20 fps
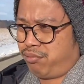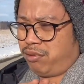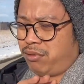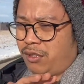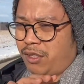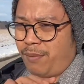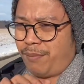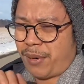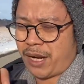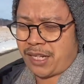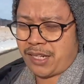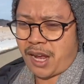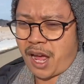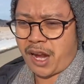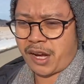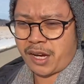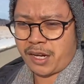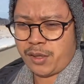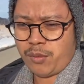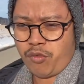tempatnya
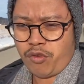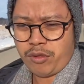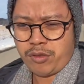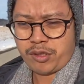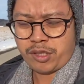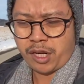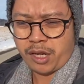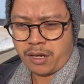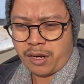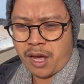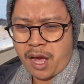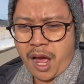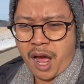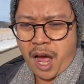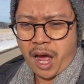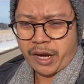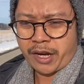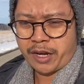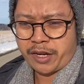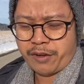ada di Munchen,
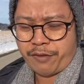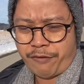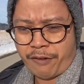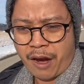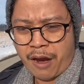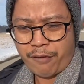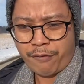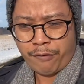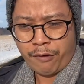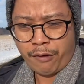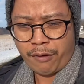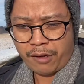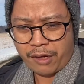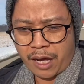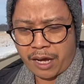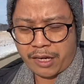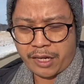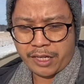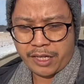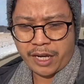ada di Frankfurt,
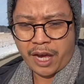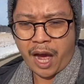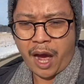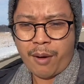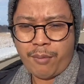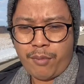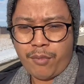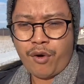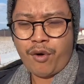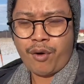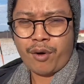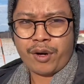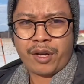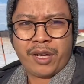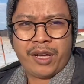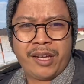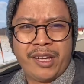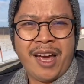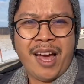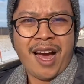ada di Hamburg,
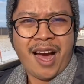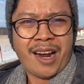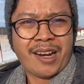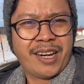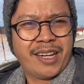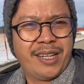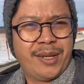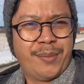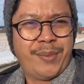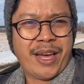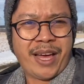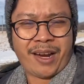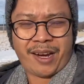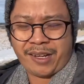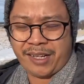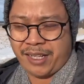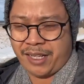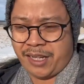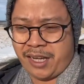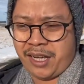ada di
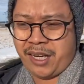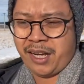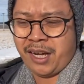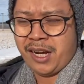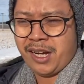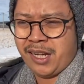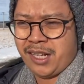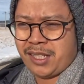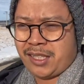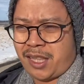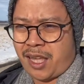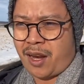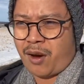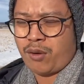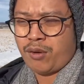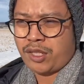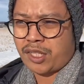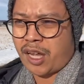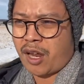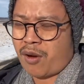Berlin.
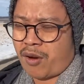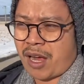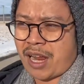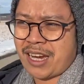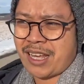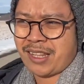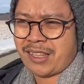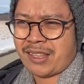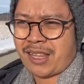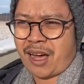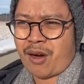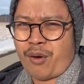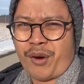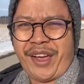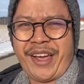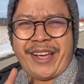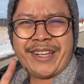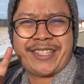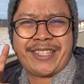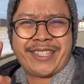Terus kalau kalian tahu
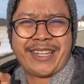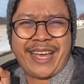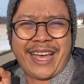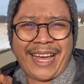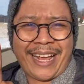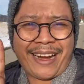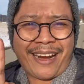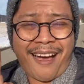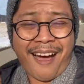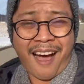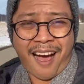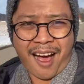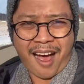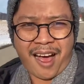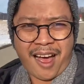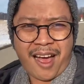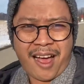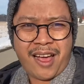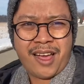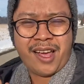
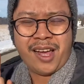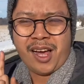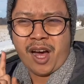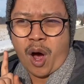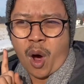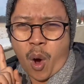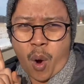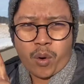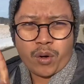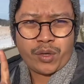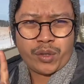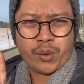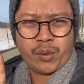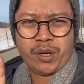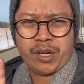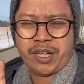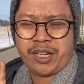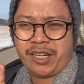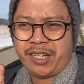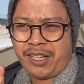SRH
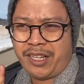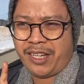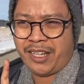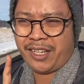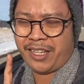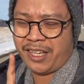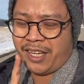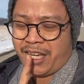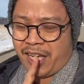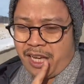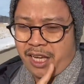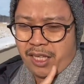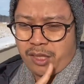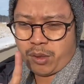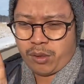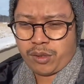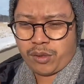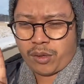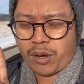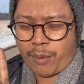Hochschule itu
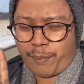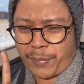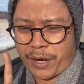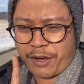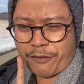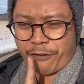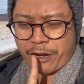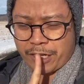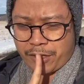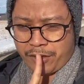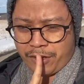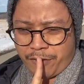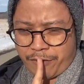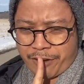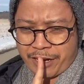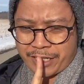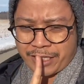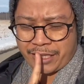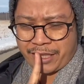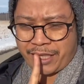juga private
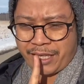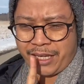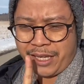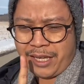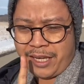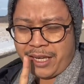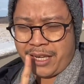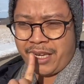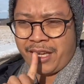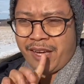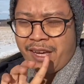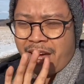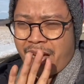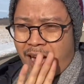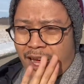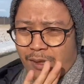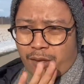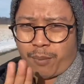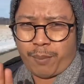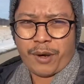university
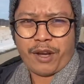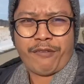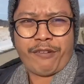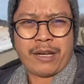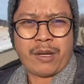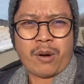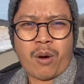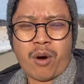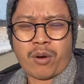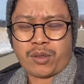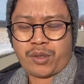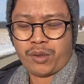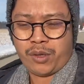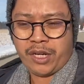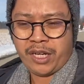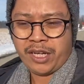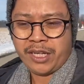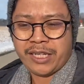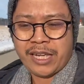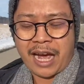atau Privat
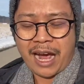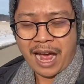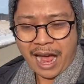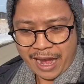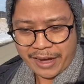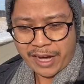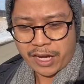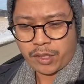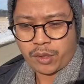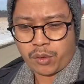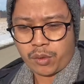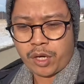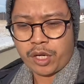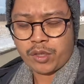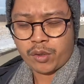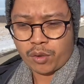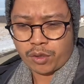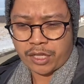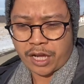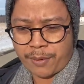Hochschule yang ada juga
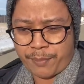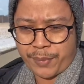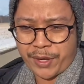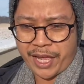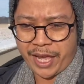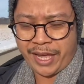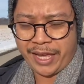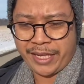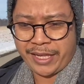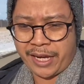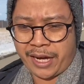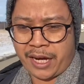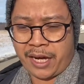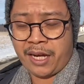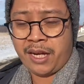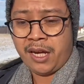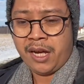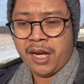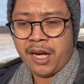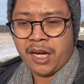jurusan PA-nya.
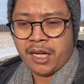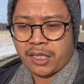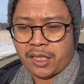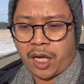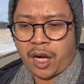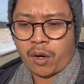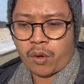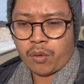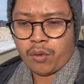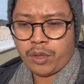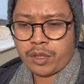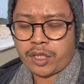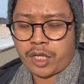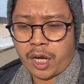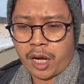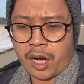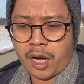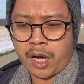Terus